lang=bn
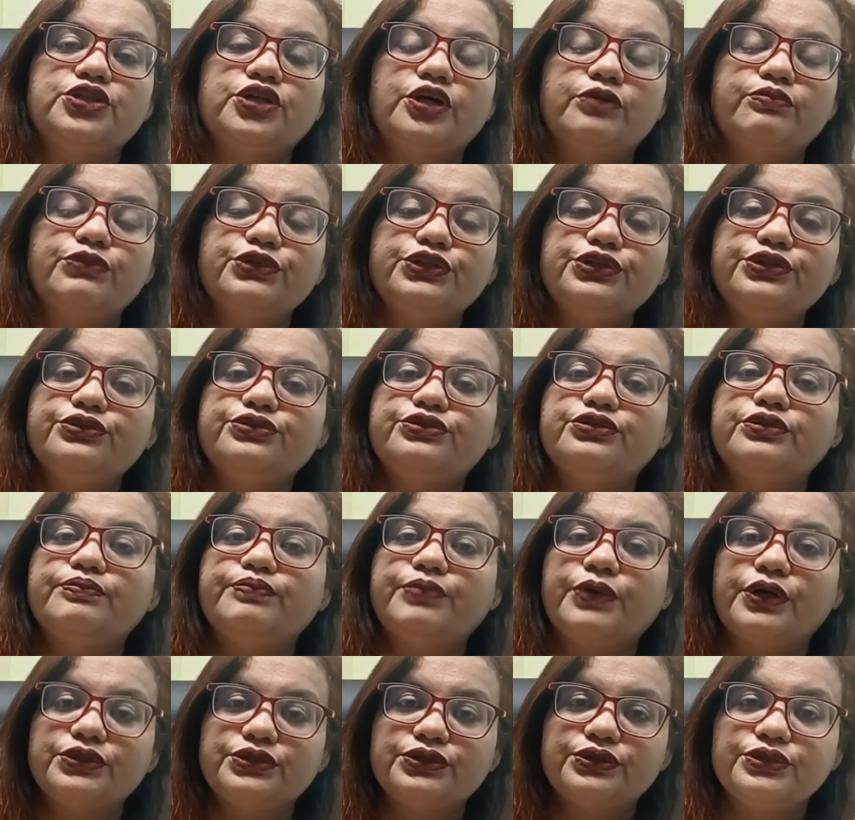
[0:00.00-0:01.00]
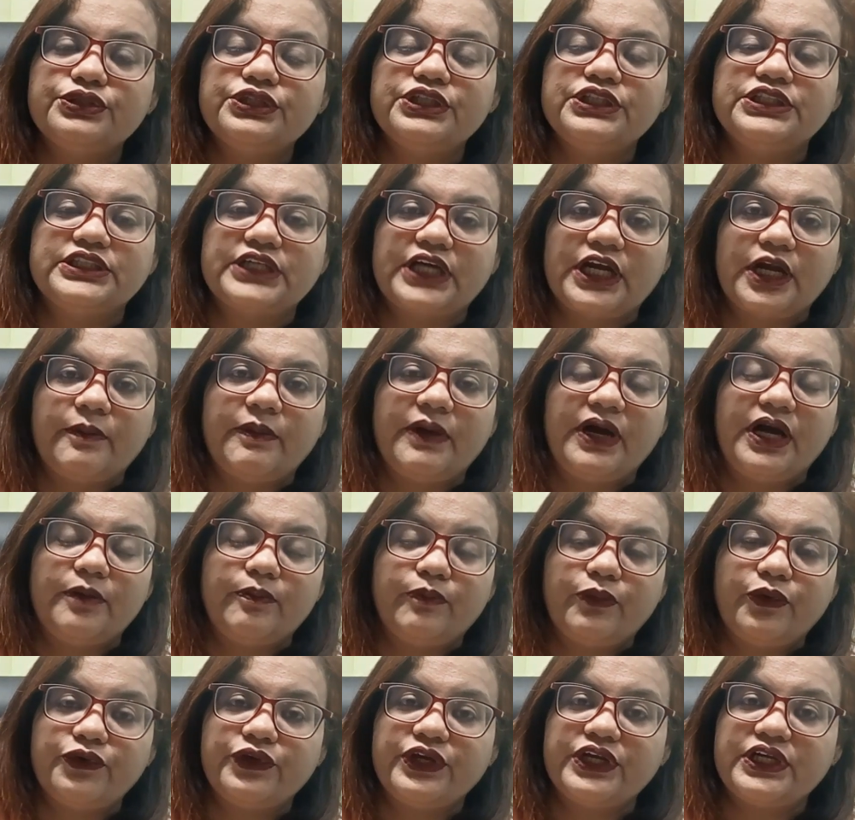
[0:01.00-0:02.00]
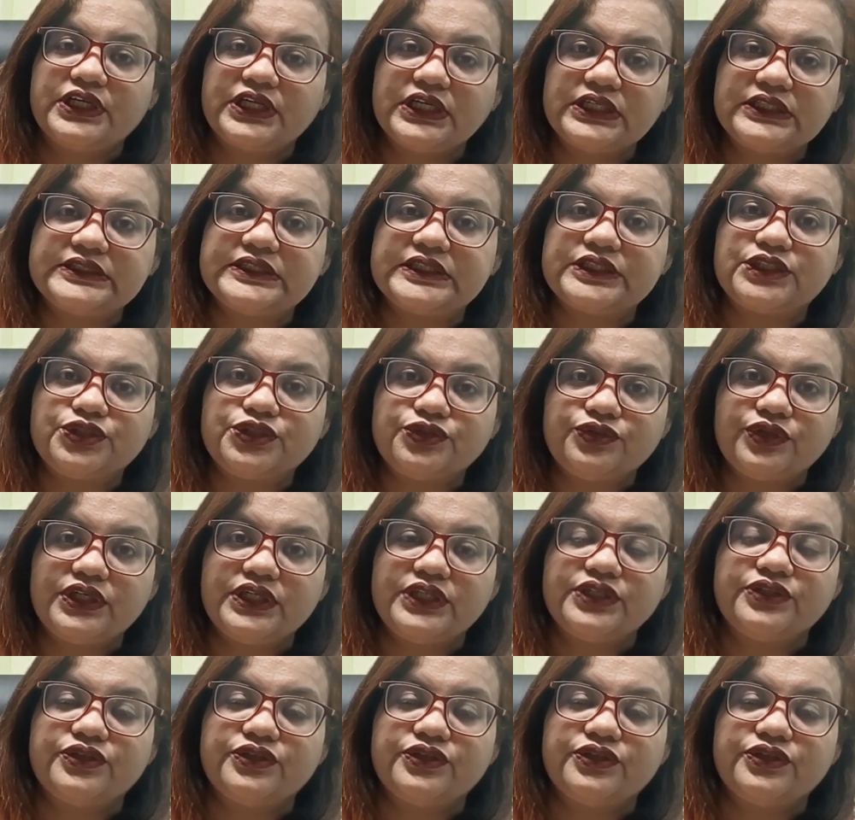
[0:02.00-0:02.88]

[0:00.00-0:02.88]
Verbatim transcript: জন্ম নিয়ন্ত্রণ পদ্ধতি ছাড়া বা আনপ্রোটেক্টেড সেক্সুয়াল